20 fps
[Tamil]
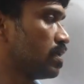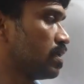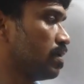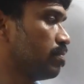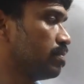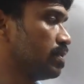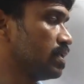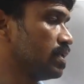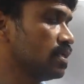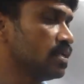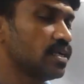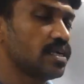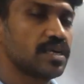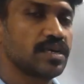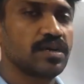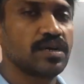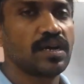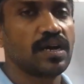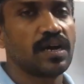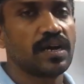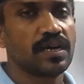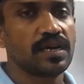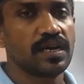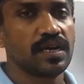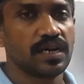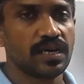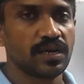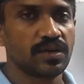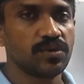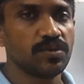நமக்கு
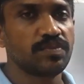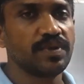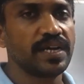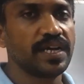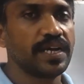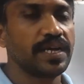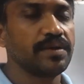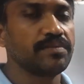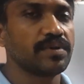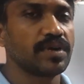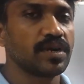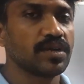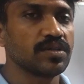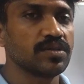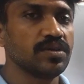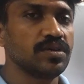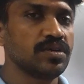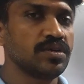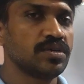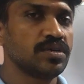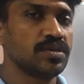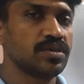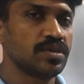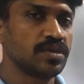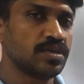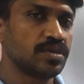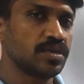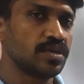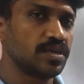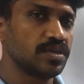ரூமை ஹீட்டிங் பண்ணுறதோ
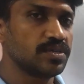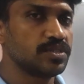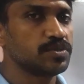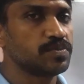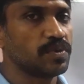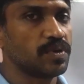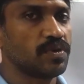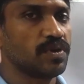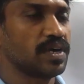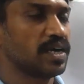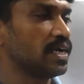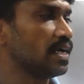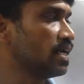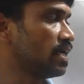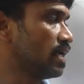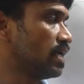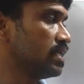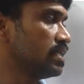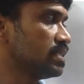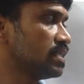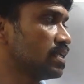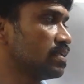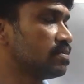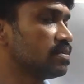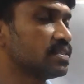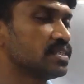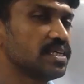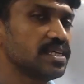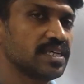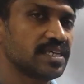யூஸ் பண்ணுவாங்க அதுக்கு தான்
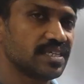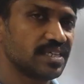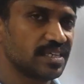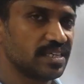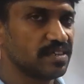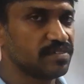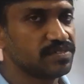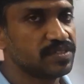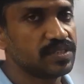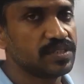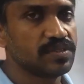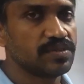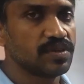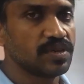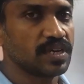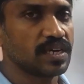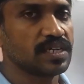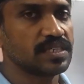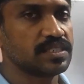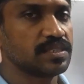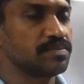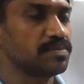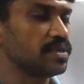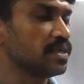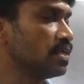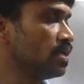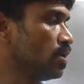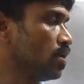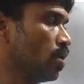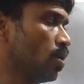வந்து இந்த எஃப்சியோட கான்செப்ட்டு
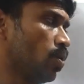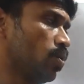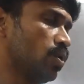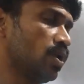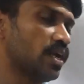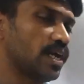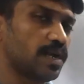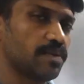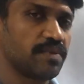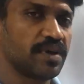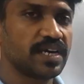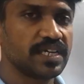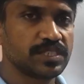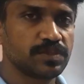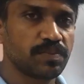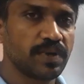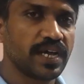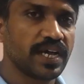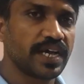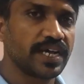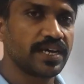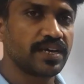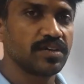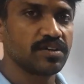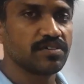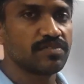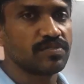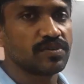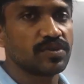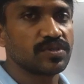உங்களுக்கு நார்மலாக டிஸ்பிளே ஆகிட்டு
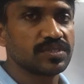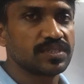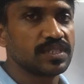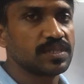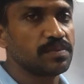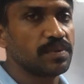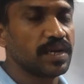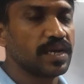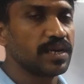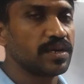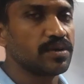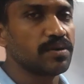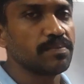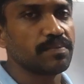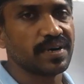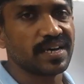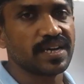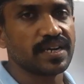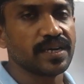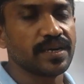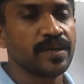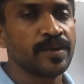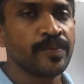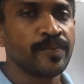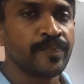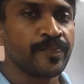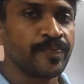இருக்கும் ஃபோட்டோஸ் டிஸ்பிளே ஆகிட்டு இருக்கும் பாருங்கள்